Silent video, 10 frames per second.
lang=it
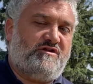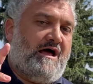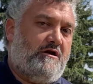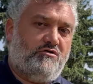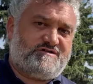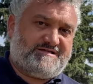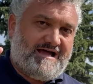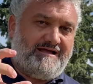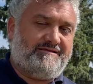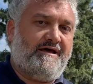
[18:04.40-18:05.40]
dallo
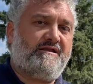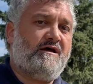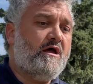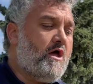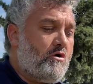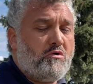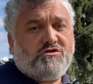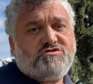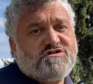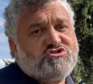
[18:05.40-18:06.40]
standard
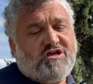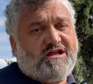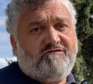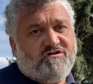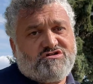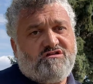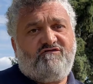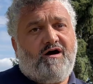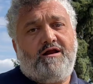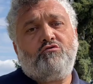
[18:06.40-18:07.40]
quando si cerca invece di
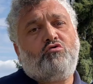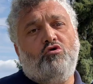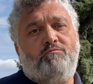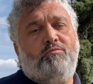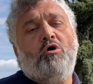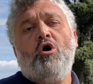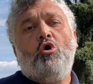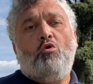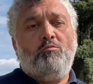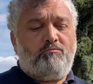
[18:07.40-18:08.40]
fare un colpo
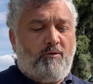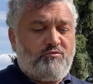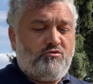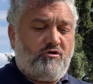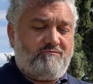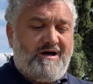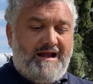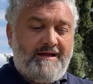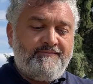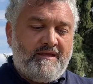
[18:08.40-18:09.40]
un po' più normale.